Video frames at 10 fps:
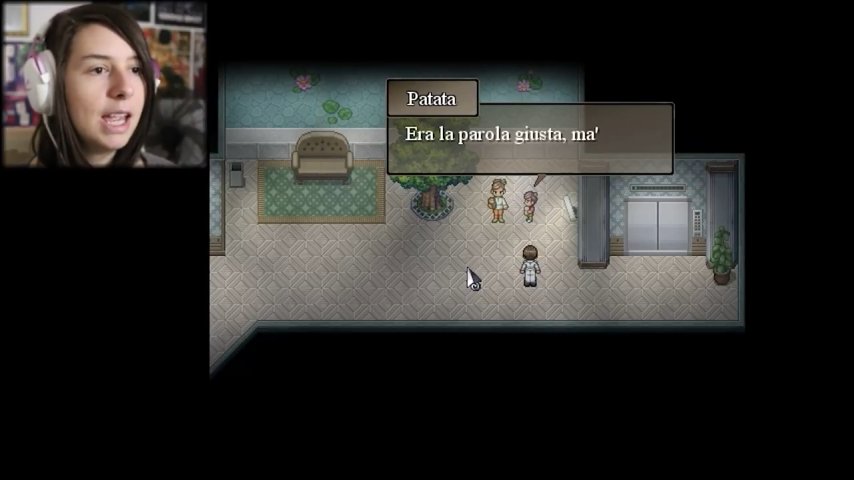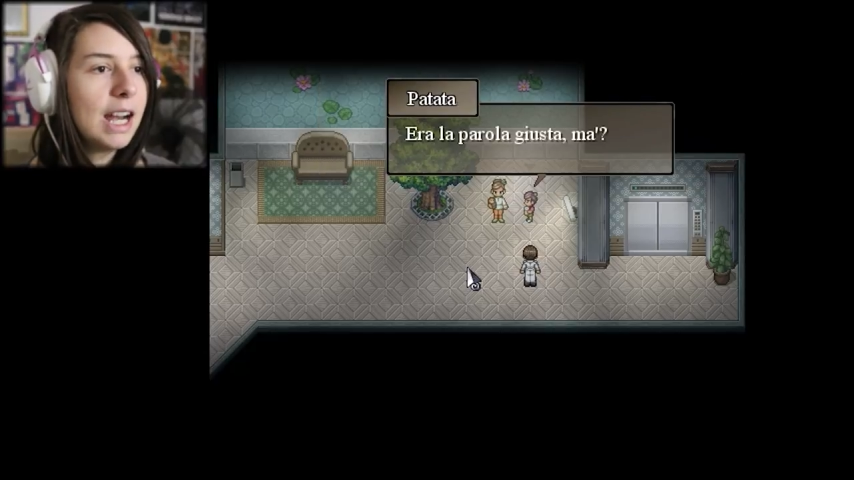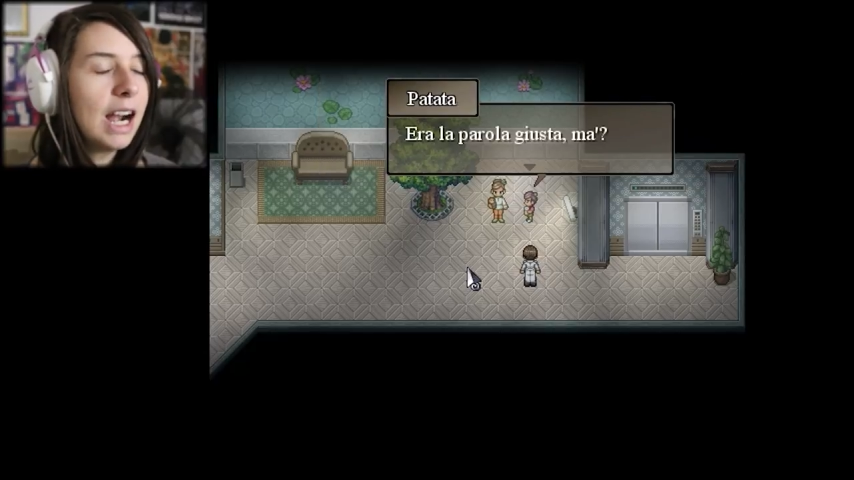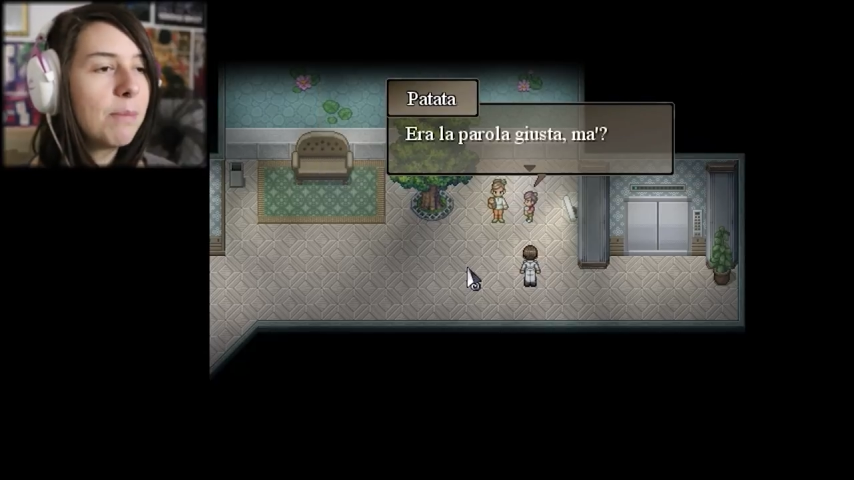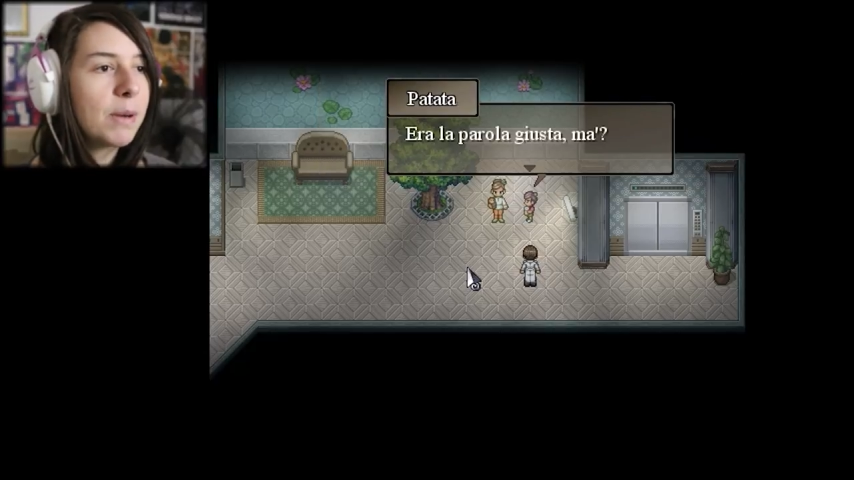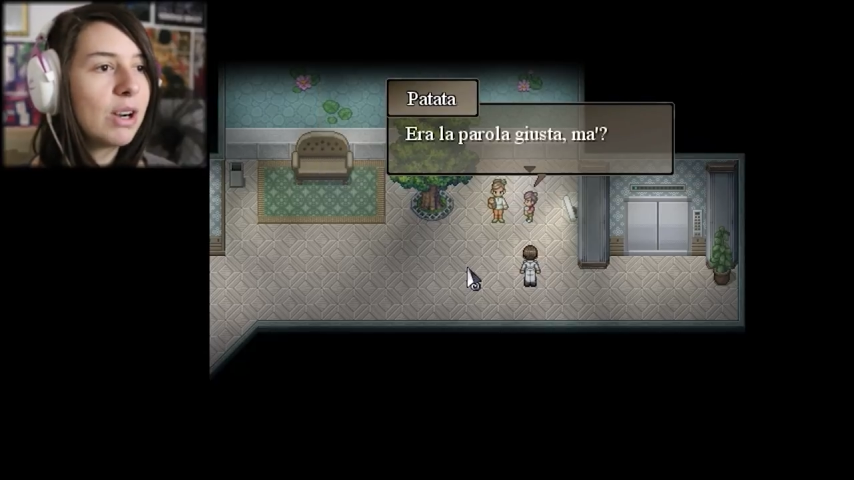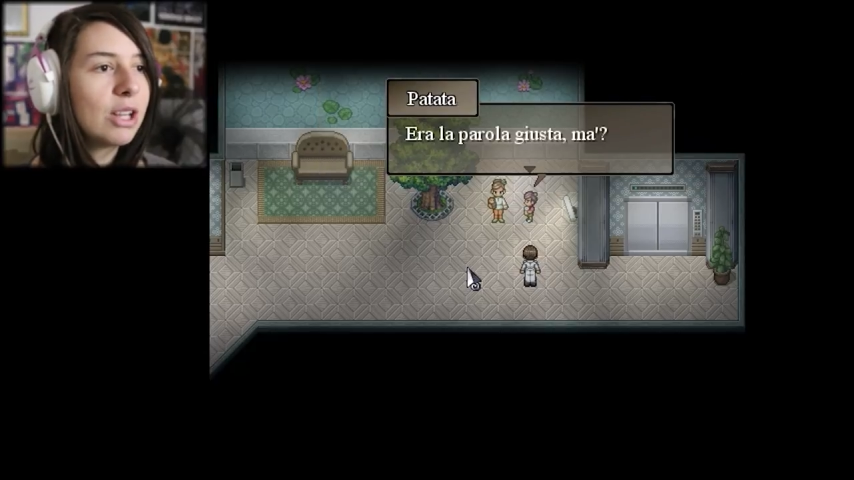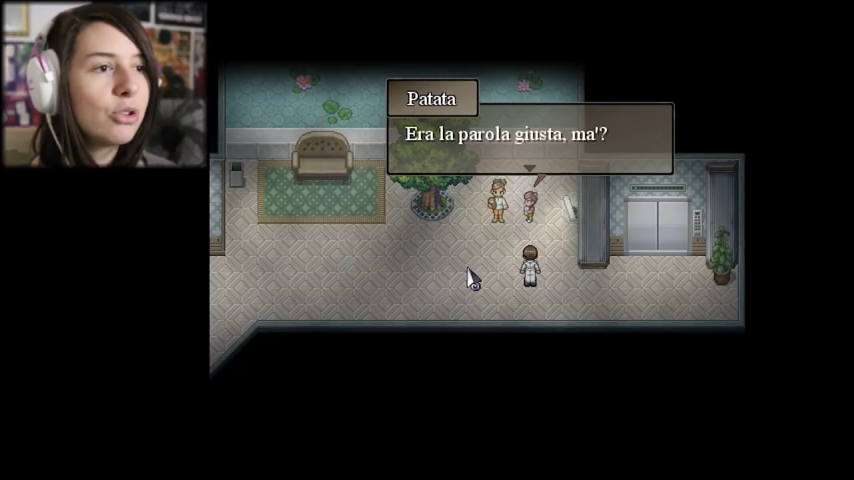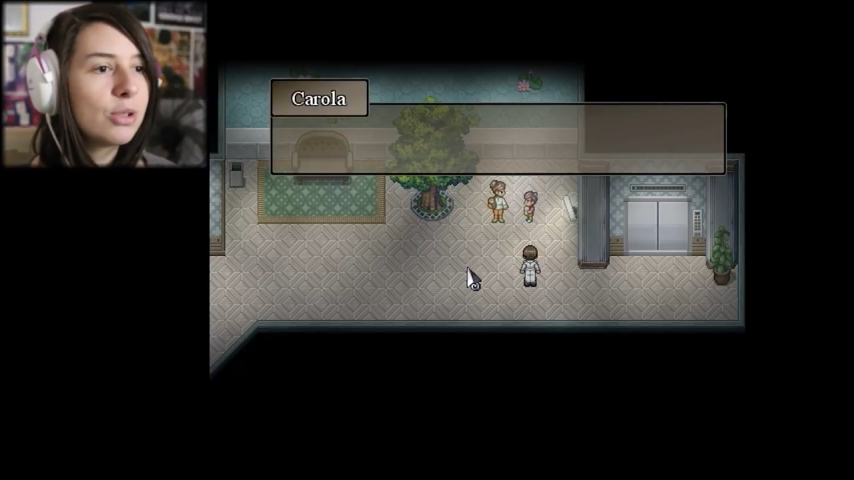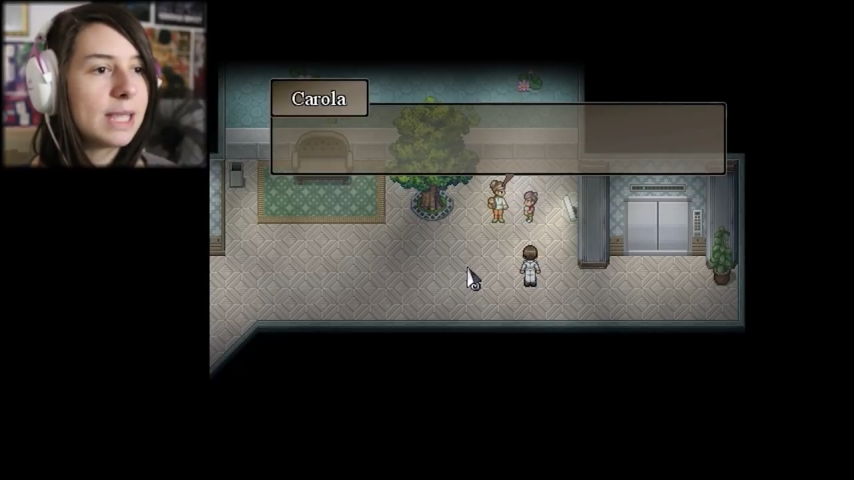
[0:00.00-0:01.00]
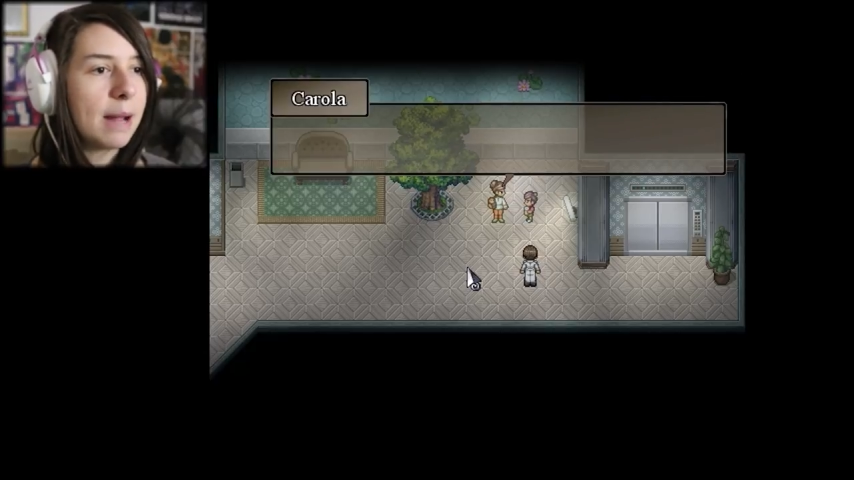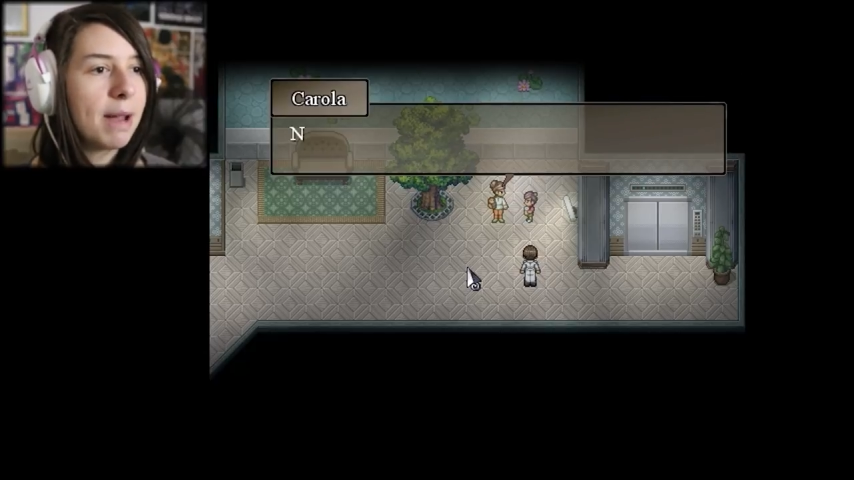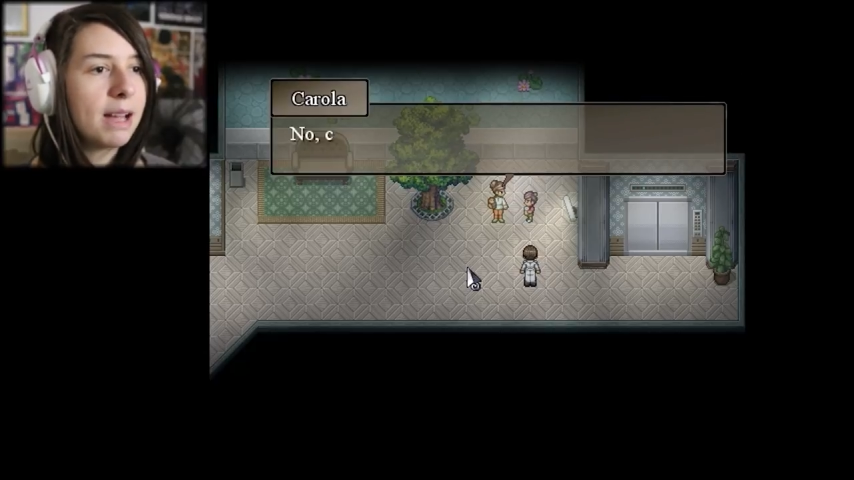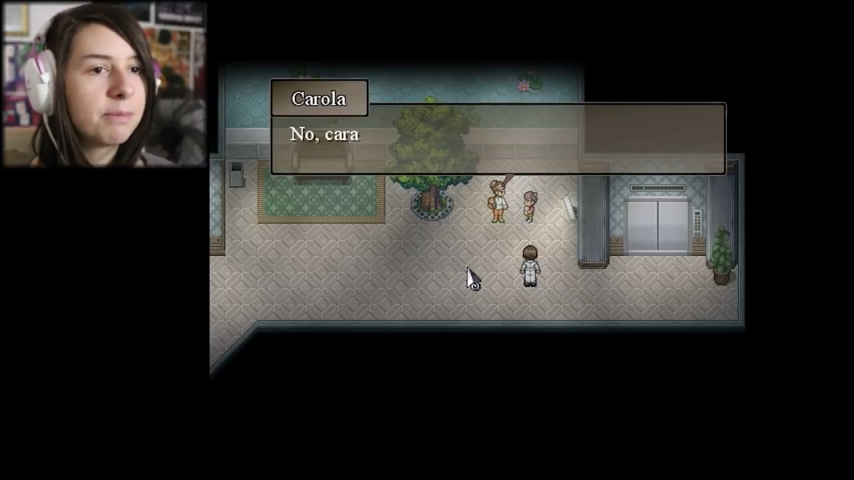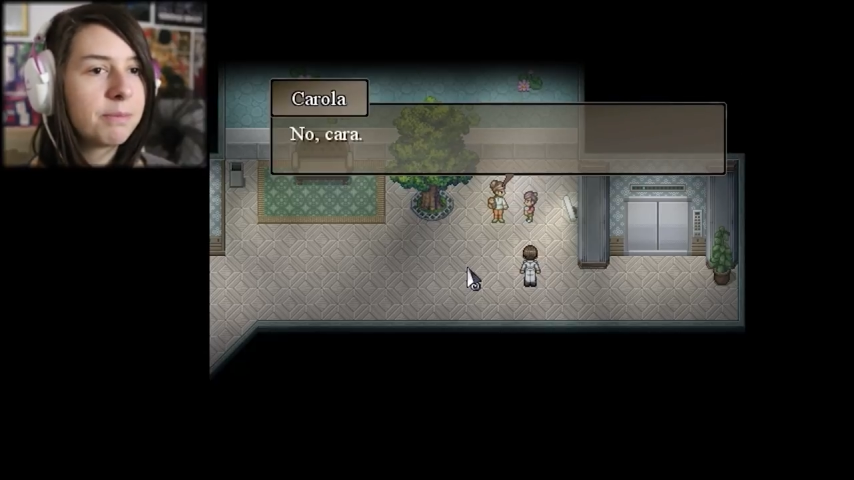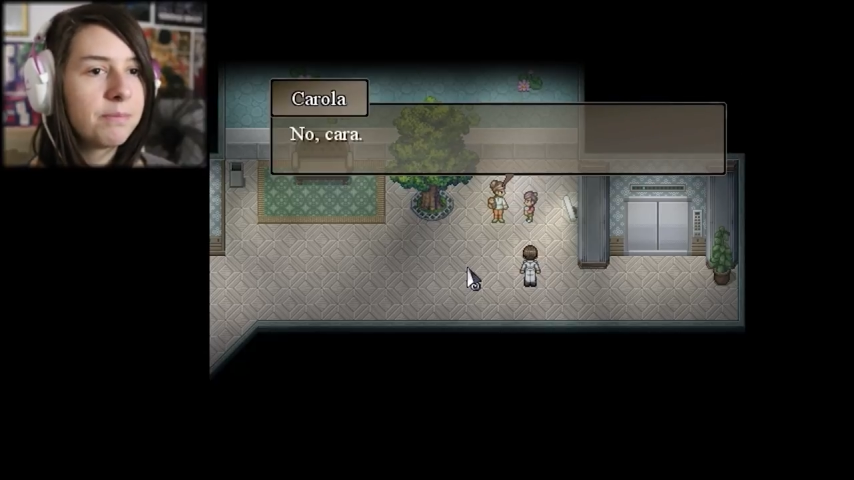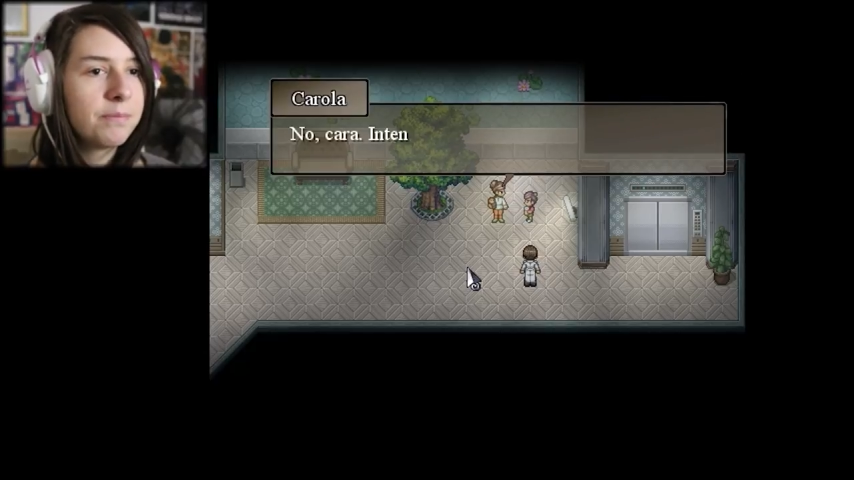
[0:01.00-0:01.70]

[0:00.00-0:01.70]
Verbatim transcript: Era la parola giusta, ma...